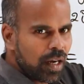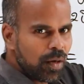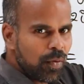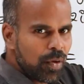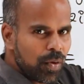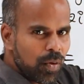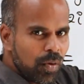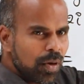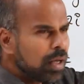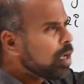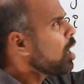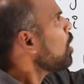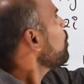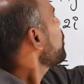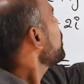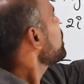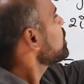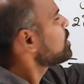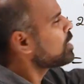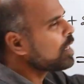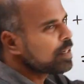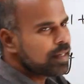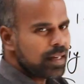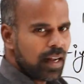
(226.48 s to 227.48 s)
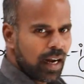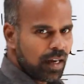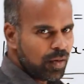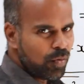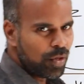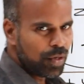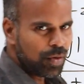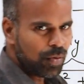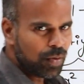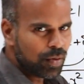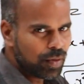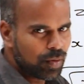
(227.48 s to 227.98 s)
கண்டுபிடிக்கணும் அப்போ இசட்
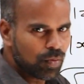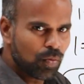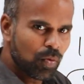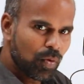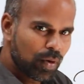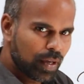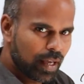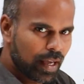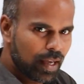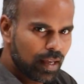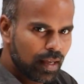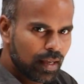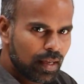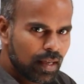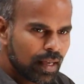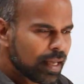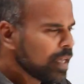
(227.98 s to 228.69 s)
கண்டுபிடிக்கணும் ஓகே